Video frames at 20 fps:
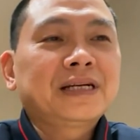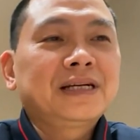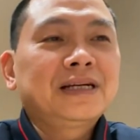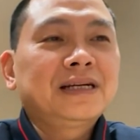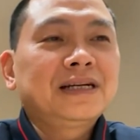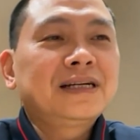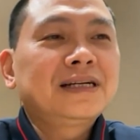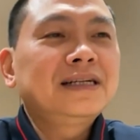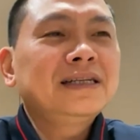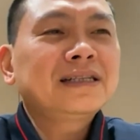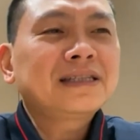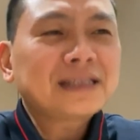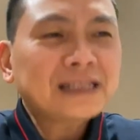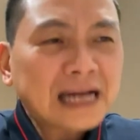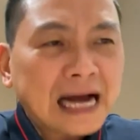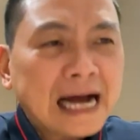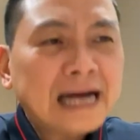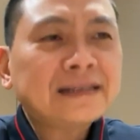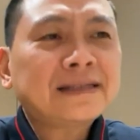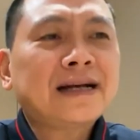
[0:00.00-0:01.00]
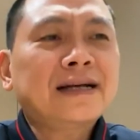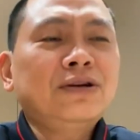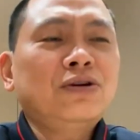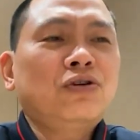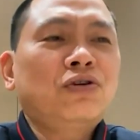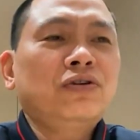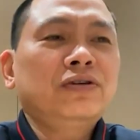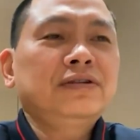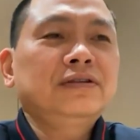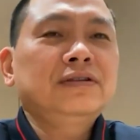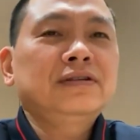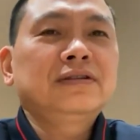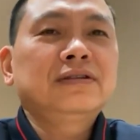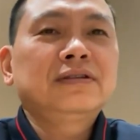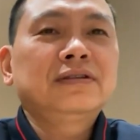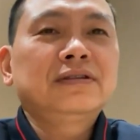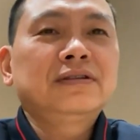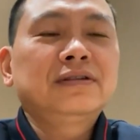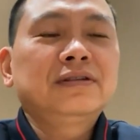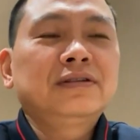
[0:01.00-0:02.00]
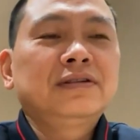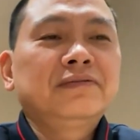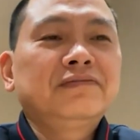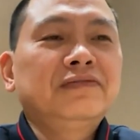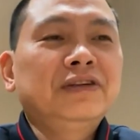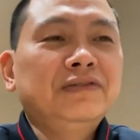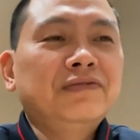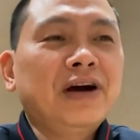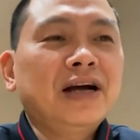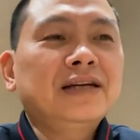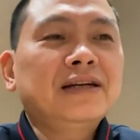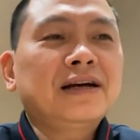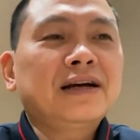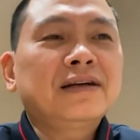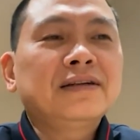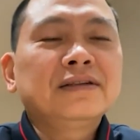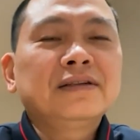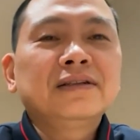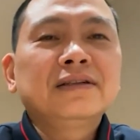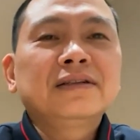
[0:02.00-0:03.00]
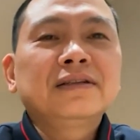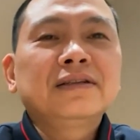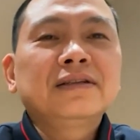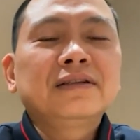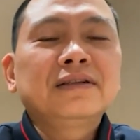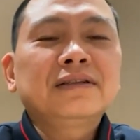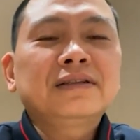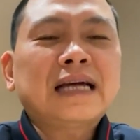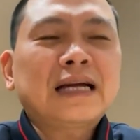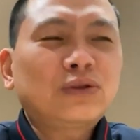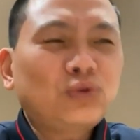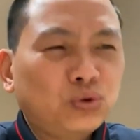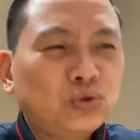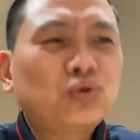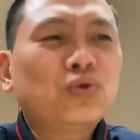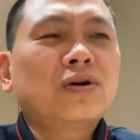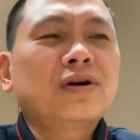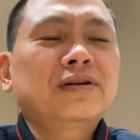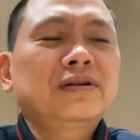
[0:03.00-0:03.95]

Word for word: khi ta thay đổi. Vì vậy là ta tụt xuống.